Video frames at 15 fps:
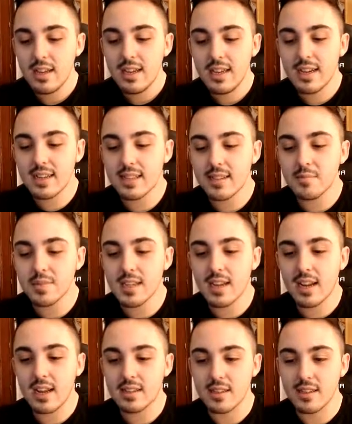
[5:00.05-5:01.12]
E aqui temos a
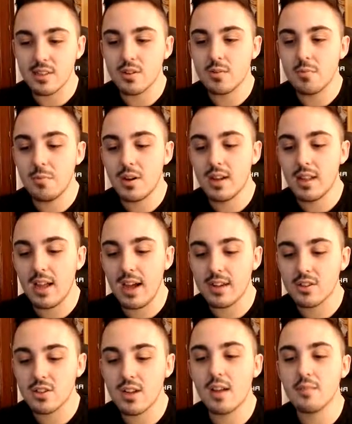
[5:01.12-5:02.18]
grátis, bora lá,
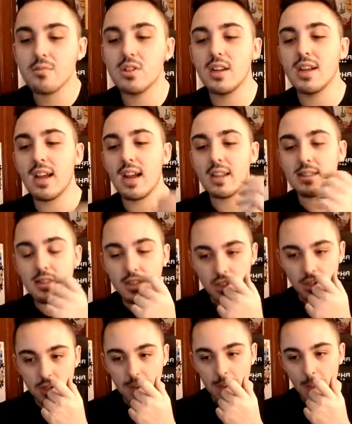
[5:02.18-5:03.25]
chegamos na grátis
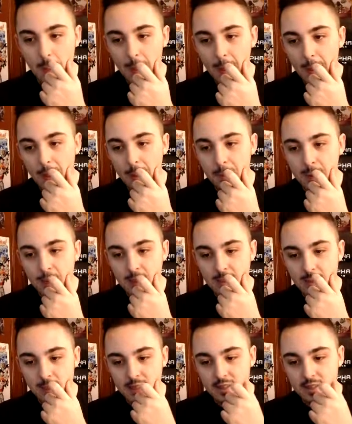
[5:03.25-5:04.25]
e praticamente